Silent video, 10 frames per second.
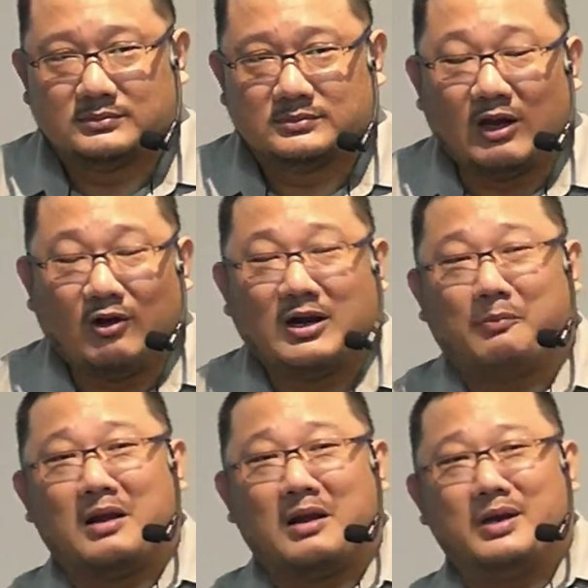Kalau tidak
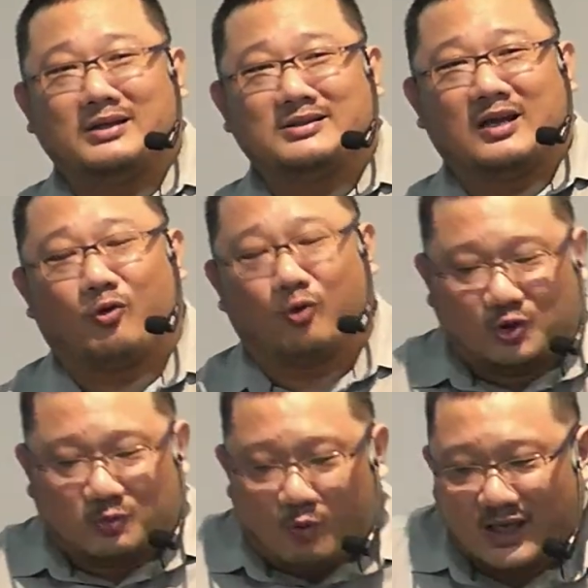pernah baca, Roh Kudus
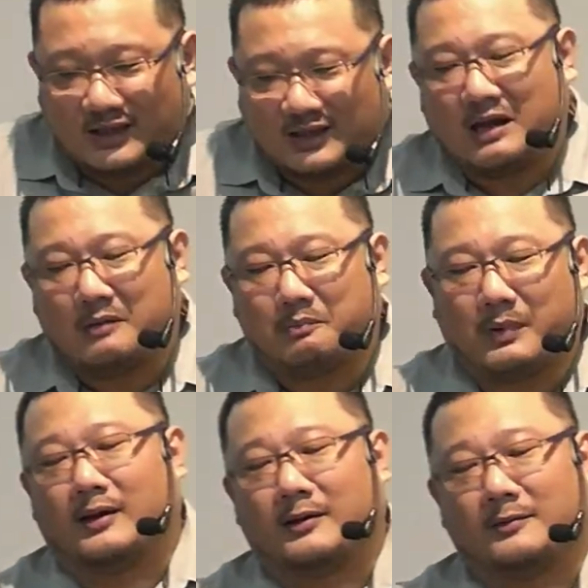mau ngingetin apa?